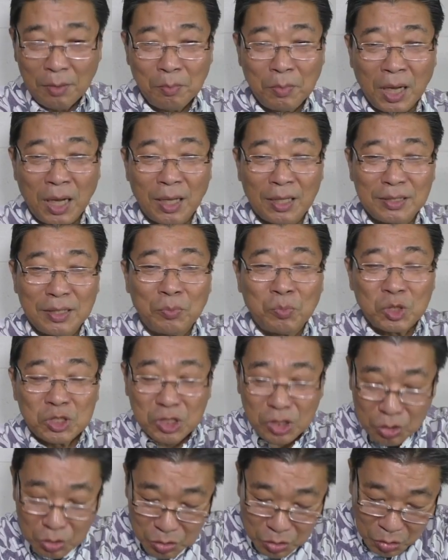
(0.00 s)
まあでも
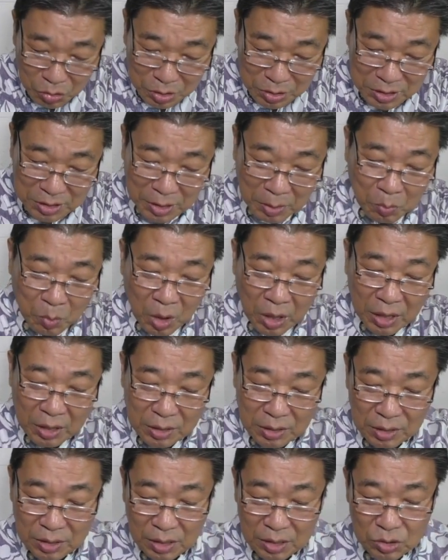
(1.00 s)
血を取ってもらっ
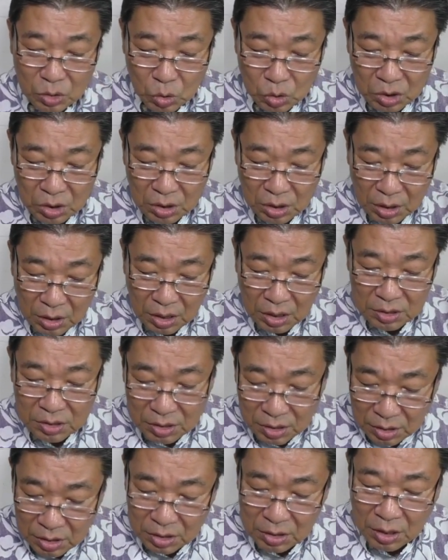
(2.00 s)
てそして
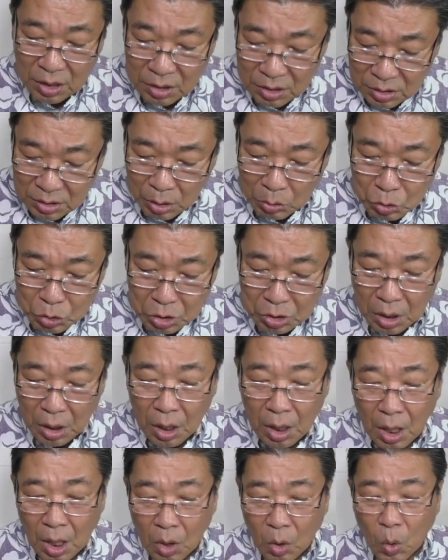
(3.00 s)
血液検査をして
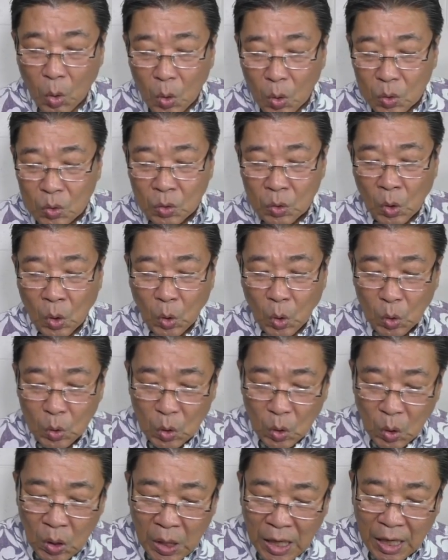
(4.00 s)
多くのこ
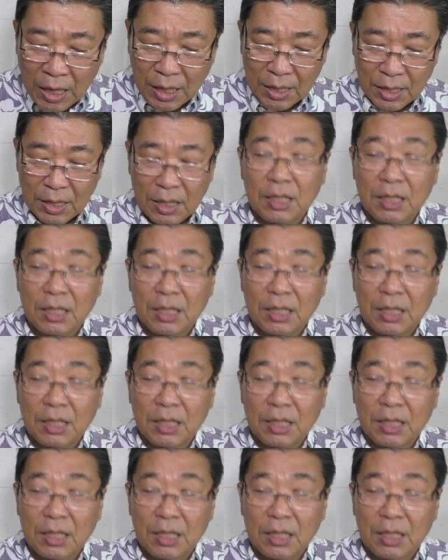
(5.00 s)
とが